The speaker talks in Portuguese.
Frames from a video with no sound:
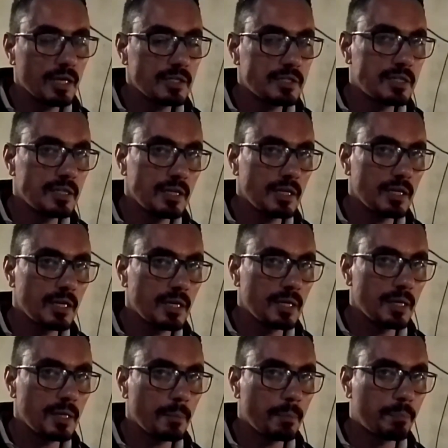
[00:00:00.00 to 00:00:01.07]

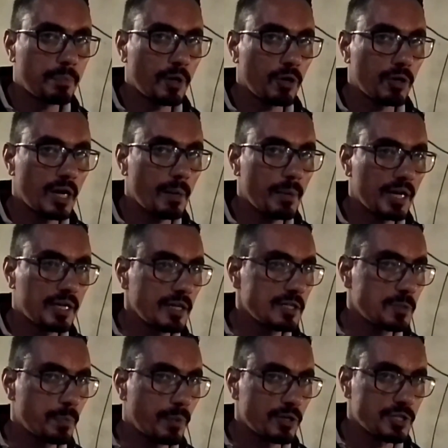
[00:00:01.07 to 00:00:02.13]
esse programa aqui,
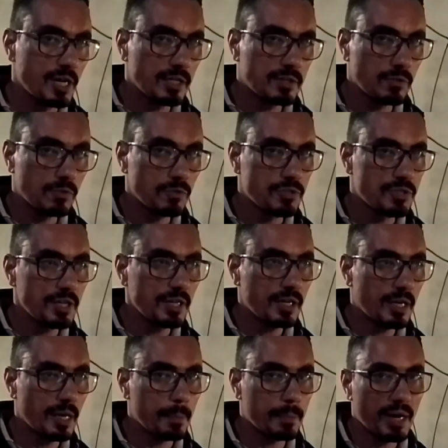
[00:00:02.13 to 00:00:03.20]
esse projeto do Cine
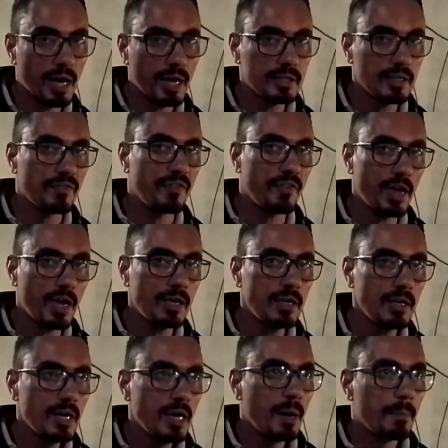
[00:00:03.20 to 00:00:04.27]
Quebrada vem
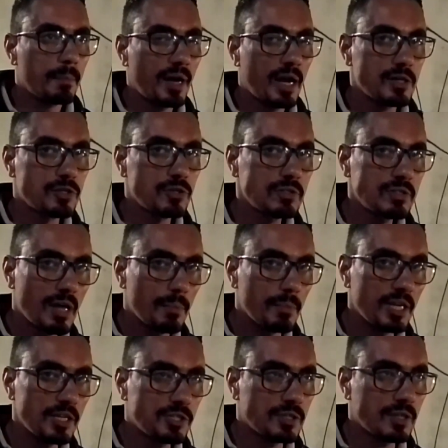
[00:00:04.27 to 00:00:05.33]
para
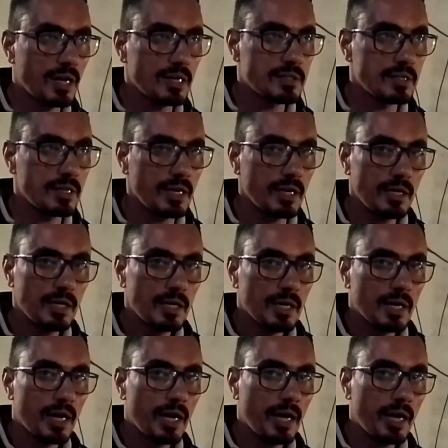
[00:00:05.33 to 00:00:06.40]
justamente trazer
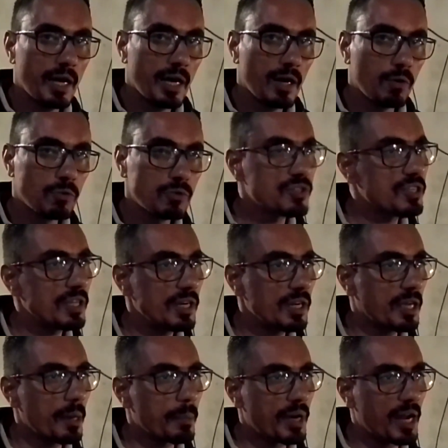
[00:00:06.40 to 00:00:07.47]
é, o Cine
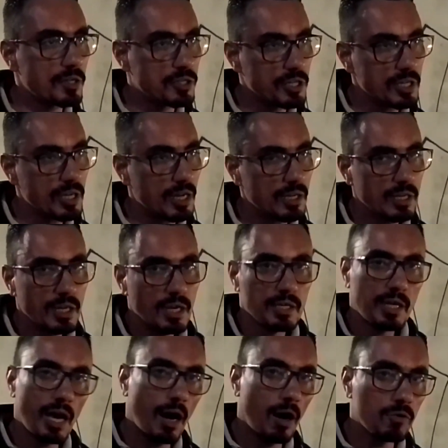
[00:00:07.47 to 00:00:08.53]
Quebradinha,
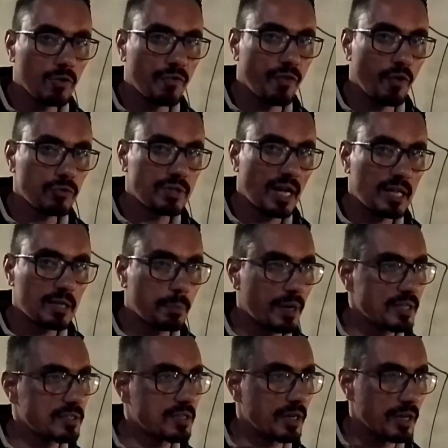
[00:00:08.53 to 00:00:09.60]
que é algo voltado para
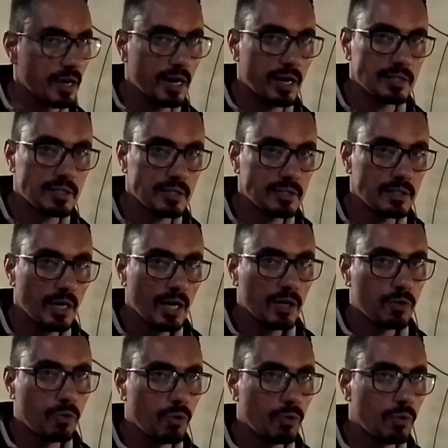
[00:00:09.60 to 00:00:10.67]
as crianças,
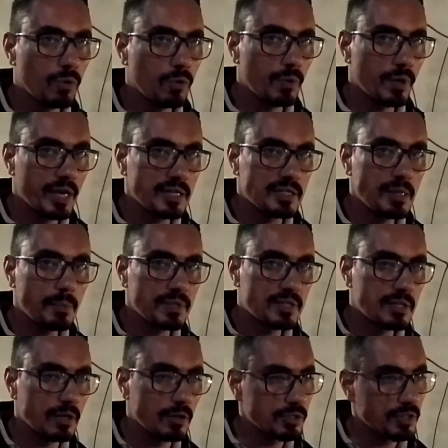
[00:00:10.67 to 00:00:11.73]
com
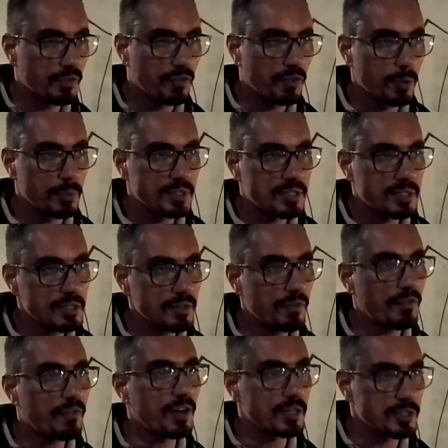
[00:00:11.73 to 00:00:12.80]
exibição de filmes
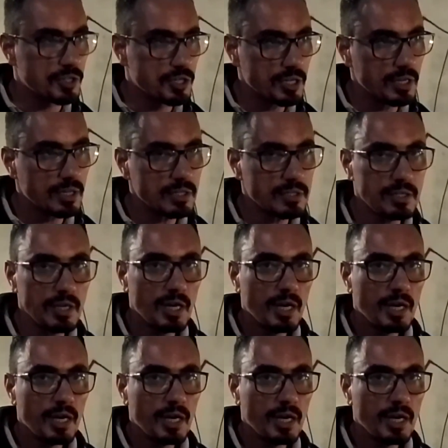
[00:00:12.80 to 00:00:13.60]
infantis